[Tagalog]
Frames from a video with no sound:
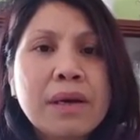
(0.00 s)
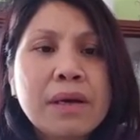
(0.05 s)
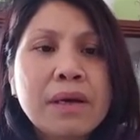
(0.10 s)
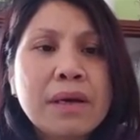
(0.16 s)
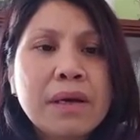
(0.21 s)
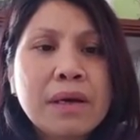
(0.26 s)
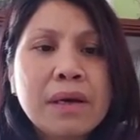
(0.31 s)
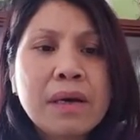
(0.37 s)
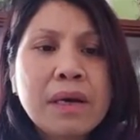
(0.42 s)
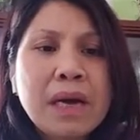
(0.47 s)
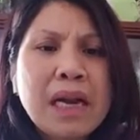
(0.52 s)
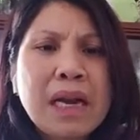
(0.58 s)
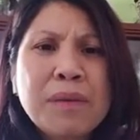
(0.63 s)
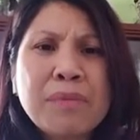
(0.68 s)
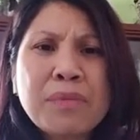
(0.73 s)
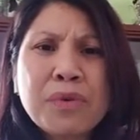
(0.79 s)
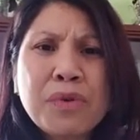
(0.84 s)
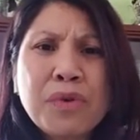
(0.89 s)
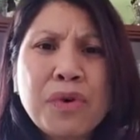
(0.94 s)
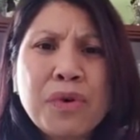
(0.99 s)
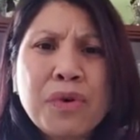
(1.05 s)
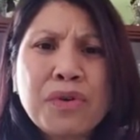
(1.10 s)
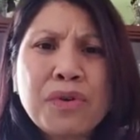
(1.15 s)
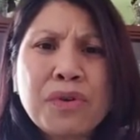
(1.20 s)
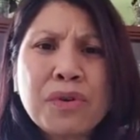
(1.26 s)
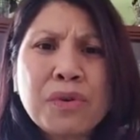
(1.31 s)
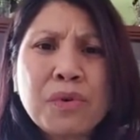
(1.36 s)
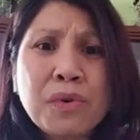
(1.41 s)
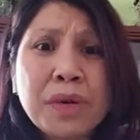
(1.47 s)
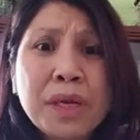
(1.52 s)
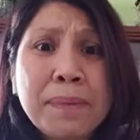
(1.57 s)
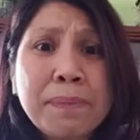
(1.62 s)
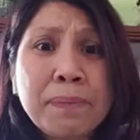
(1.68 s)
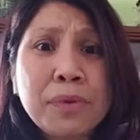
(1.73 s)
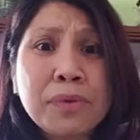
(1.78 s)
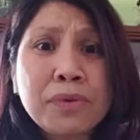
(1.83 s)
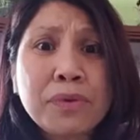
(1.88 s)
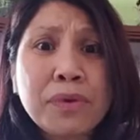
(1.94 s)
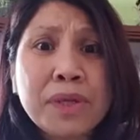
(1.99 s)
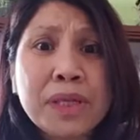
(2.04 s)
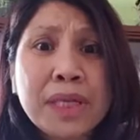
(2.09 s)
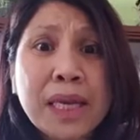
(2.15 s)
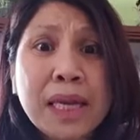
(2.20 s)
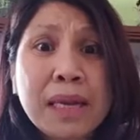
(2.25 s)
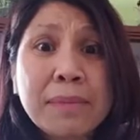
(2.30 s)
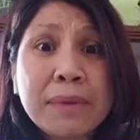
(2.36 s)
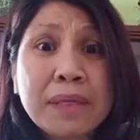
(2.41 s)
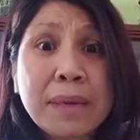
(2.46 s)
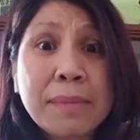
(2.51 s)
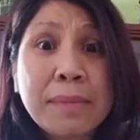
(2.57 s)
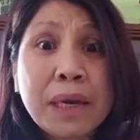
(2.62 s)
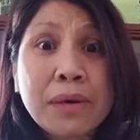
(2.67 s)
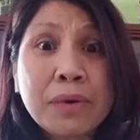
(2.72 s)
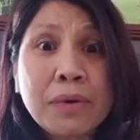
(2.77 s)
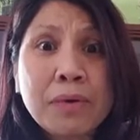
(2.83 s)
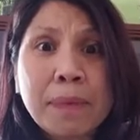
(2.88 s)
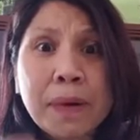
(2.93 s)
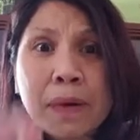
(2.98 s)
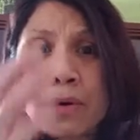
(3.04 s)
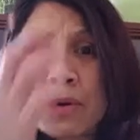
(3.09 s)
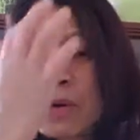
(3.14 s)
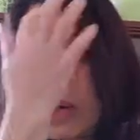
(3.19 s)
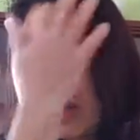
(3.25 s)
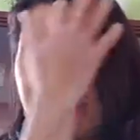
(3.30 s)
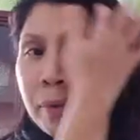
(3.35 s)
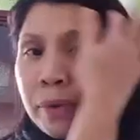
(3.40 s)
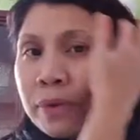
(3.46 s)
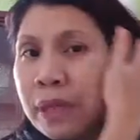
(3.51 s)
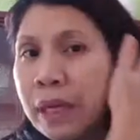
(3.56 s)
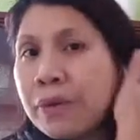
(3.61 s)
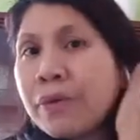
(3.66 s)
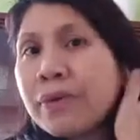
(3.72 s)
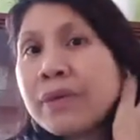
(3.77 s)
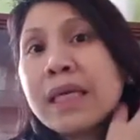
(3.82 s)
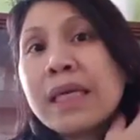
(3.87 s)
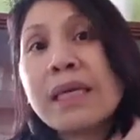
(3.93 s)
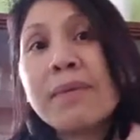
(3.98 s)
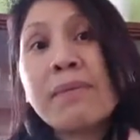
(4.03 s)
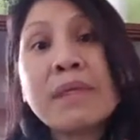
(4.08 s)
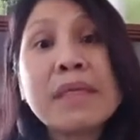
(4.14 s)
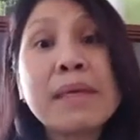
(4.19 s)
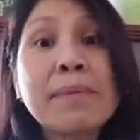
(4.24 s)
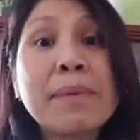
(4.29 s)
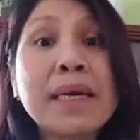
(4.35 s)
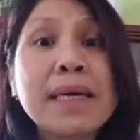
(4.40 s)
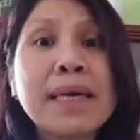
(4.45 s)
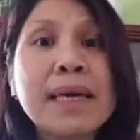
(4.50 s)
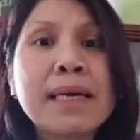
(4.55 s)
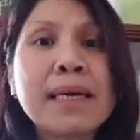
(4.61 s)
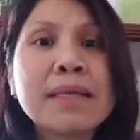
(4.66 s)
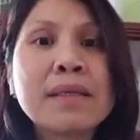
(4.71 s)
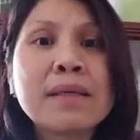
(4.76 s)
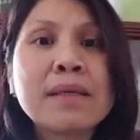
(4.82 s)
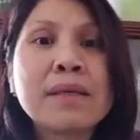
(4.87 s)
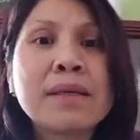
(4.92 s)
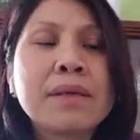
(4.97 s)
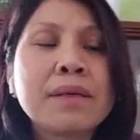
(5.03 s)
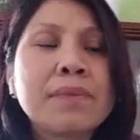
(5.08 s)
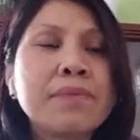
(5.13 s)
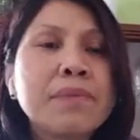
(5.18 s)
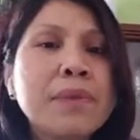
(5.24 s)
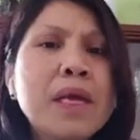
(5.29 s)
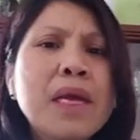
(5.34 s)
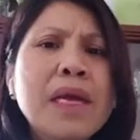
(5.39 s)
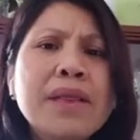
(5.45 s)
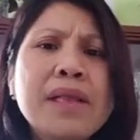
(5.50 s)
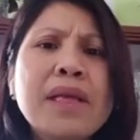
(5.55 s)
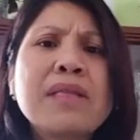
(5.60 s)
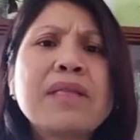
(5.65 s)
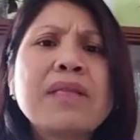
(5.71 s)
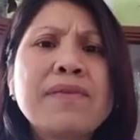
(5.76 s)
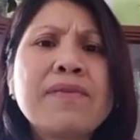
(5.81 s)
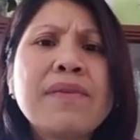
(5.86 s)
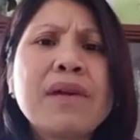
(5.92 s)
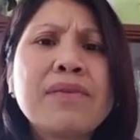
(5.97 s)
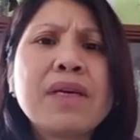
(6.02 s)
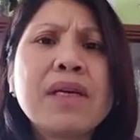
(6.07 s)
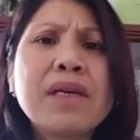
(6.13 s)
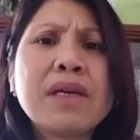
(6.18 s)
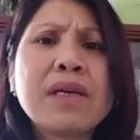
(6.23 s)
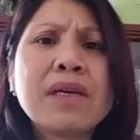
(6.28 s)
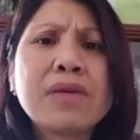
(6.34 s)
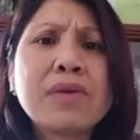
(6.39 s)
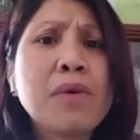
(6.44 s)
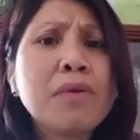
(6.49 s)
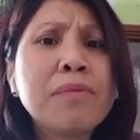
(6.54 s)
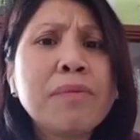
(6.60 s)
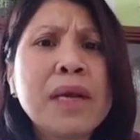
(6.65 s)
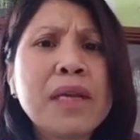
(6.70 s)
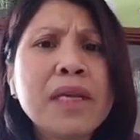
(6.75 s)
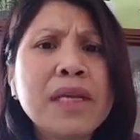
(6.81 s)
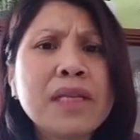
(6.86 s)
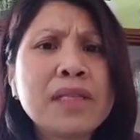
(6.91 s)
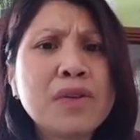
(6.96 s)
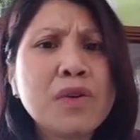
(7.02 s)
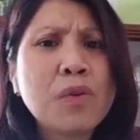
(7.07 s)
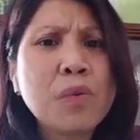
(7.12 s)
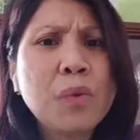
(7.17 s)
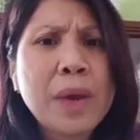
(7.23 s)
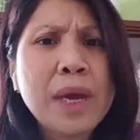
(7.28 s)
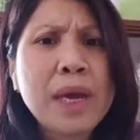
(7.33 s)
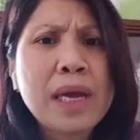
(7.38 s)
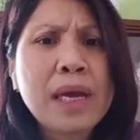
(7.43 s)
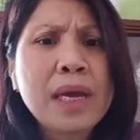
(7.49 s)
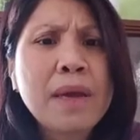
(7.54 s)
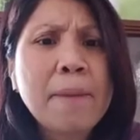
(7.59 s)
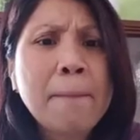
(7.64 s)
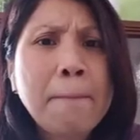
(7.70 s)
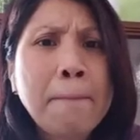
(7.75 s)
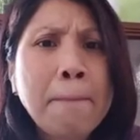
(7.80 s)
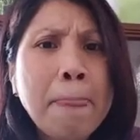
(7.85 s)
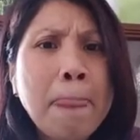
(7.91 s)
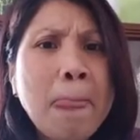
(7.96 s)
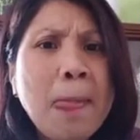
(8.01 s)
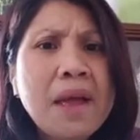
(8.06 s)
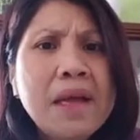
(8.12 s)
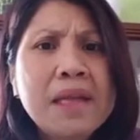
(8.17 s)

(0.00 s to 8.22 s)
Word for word: uh, alam ko yung kuripot, no, hindi yan masama, no? Pag kuripot tayo, hindi yan masama, yes. Um, that's a very uh, normal. It's your way. Mm-hmm.